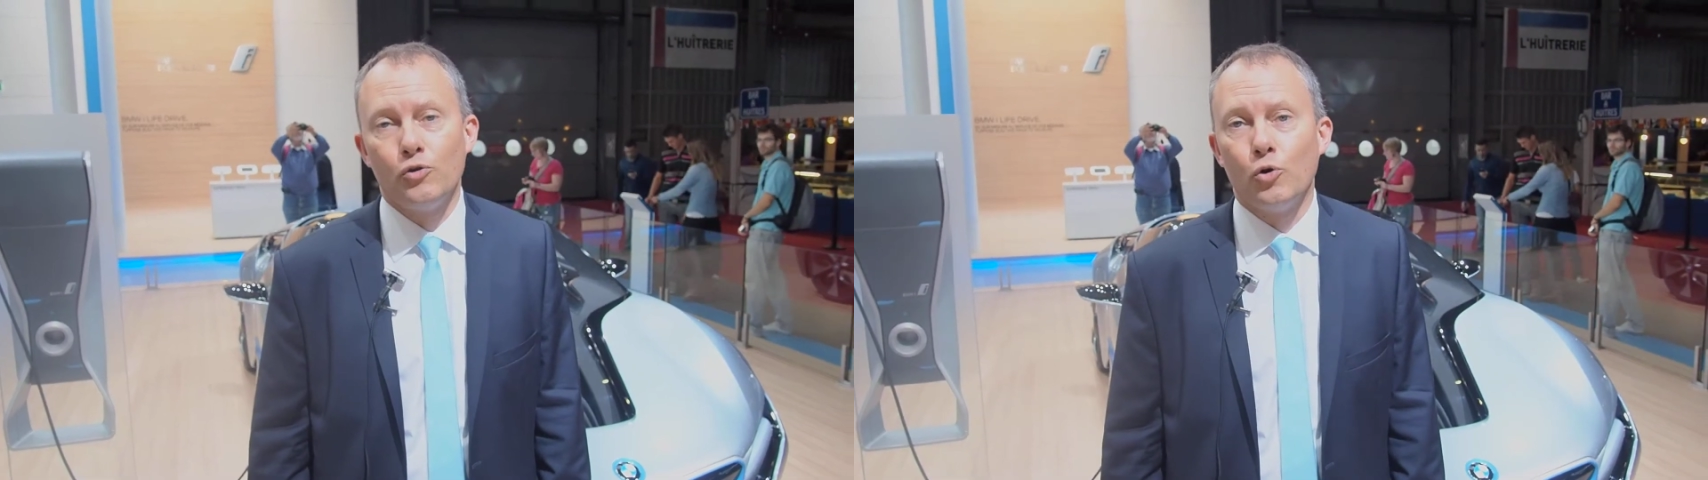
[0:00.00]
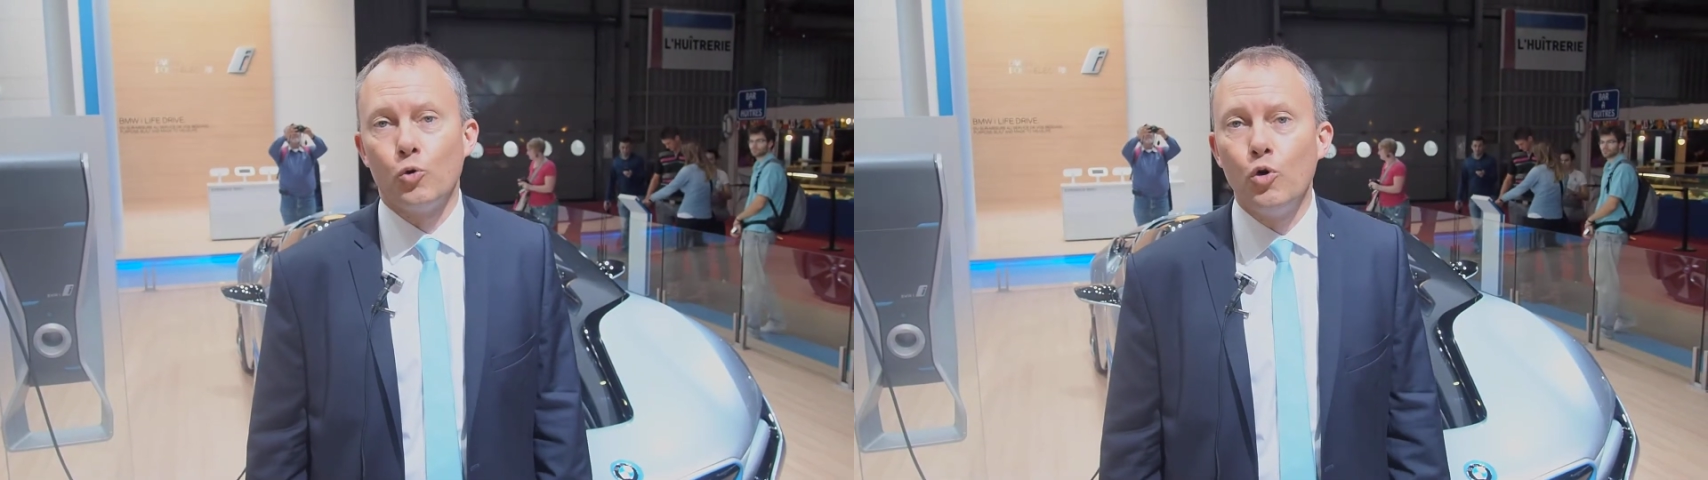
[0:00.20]

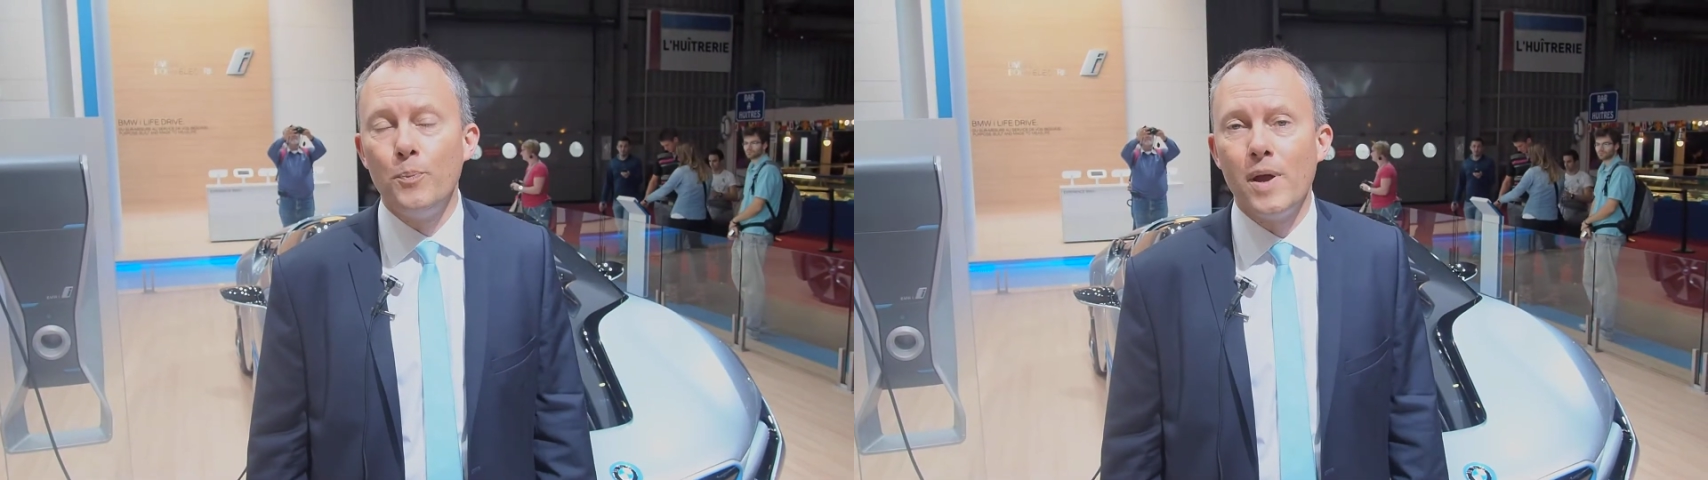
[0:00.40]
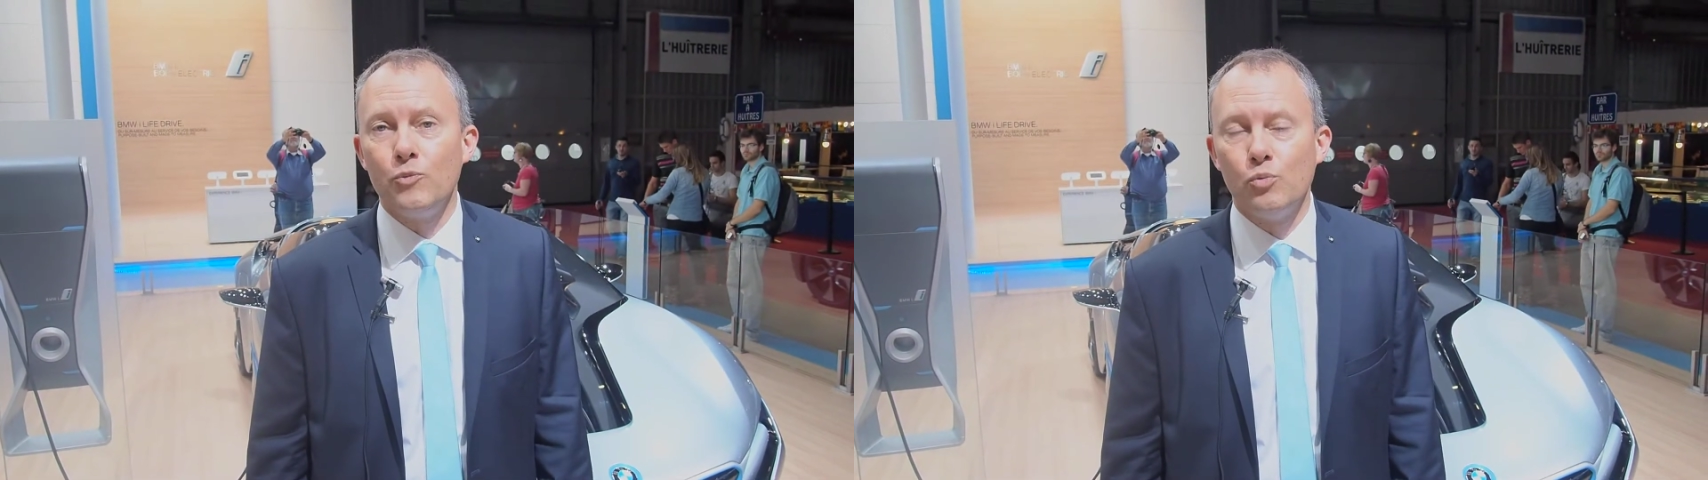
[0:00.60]
le groupe
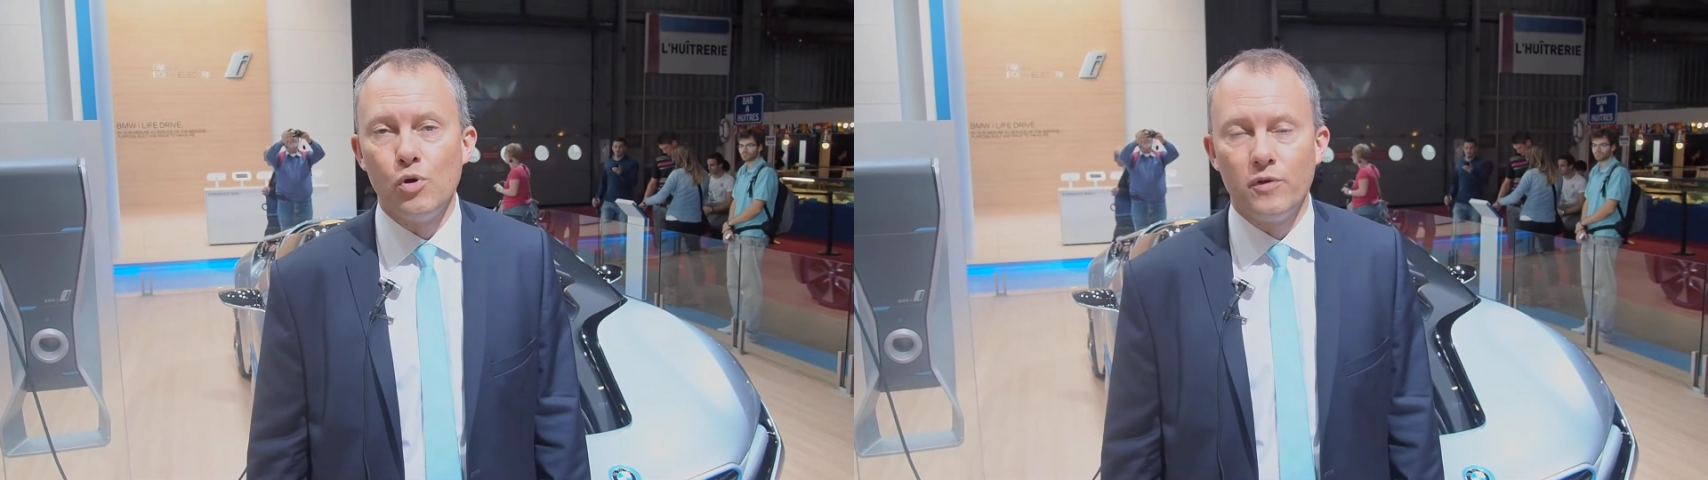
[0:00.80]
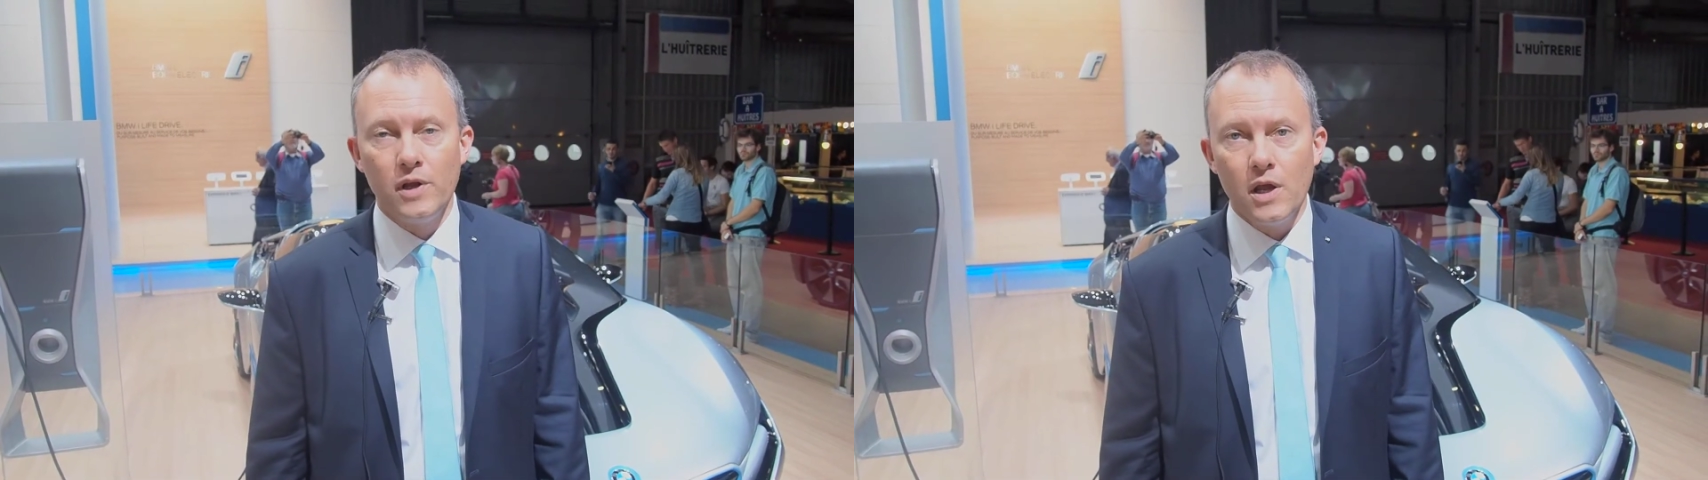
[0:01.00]

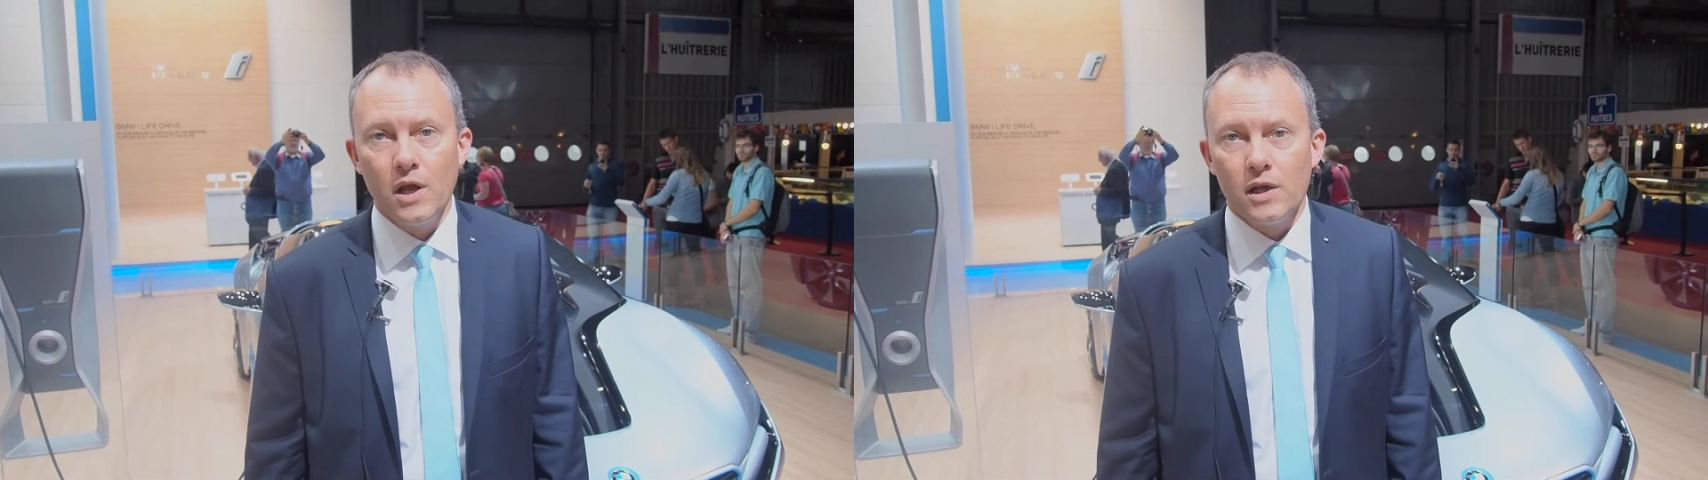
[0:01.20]
BMW.